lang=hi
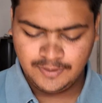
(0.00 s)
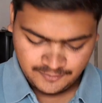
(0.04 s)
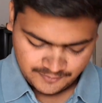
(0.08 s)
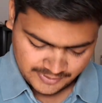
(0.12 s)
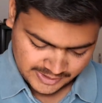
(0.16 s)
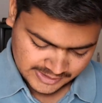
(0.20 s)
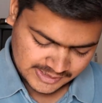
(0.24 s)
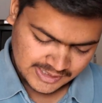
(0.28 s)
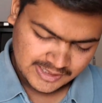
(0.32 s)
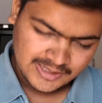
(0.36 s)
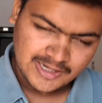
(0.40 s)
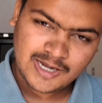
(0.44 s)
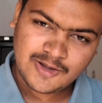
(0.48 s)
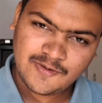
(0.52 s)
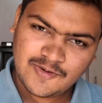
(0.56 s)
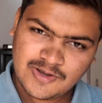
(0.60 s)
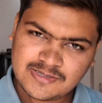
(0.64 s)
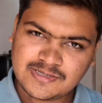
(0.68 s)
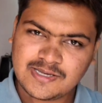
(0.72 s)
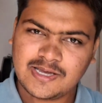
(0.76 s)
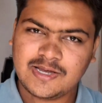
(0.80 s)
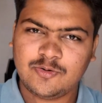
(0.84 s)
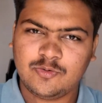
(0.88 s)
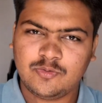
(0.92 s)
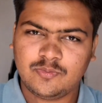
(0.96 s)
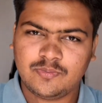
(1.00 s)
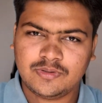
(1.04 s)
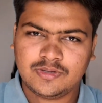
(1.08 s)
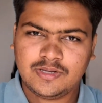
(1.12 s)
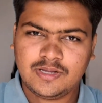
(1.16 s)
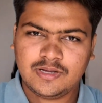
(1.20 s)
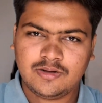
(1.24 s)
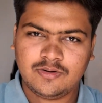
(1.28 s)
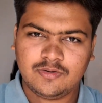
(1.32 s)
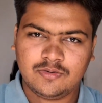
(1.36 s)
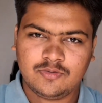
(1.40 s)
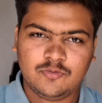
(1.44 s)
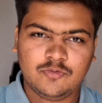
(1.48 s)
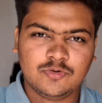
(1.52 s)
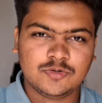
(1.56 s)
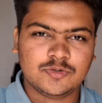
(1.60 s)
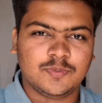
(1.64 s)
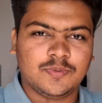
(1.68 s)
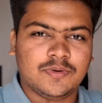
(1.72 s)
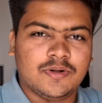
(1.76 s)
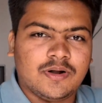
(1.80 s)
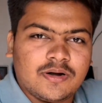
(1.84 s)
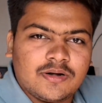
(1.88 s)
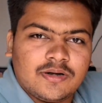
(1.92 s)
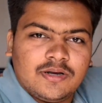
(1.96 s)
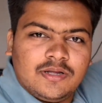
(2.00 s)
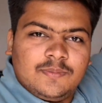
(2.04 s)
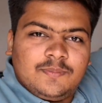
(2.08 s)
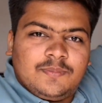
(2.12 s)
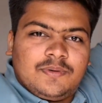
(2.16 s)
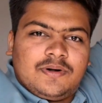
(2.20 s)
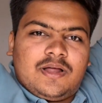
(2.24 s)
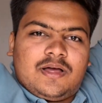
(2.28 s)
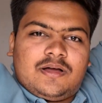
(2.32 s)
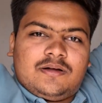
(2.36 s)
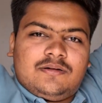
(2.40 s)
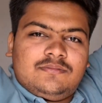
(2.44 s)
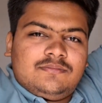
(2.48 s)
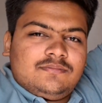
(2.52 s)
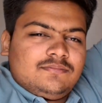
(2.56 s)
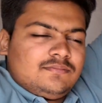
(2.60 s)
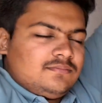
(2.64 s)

अभी वैसे के वैसा ही हूँ मैं देखो कुछ फर्क नहीं पड़ा